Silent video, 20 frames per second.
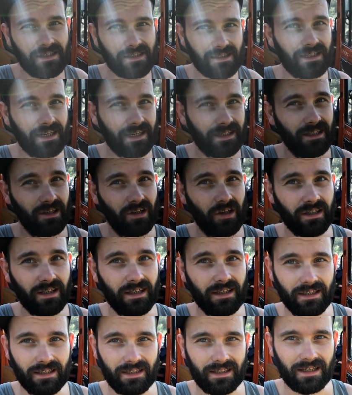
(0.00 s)
ist es Zeit, die Löcher
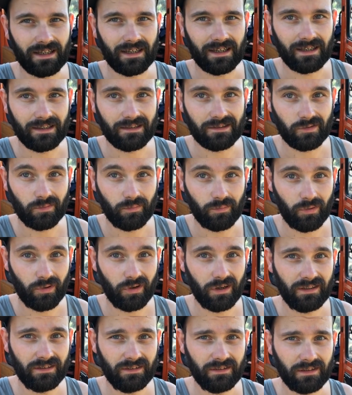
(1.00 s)
in den Tank
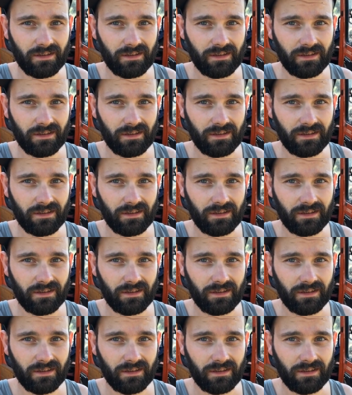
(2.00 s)
reinzubohren.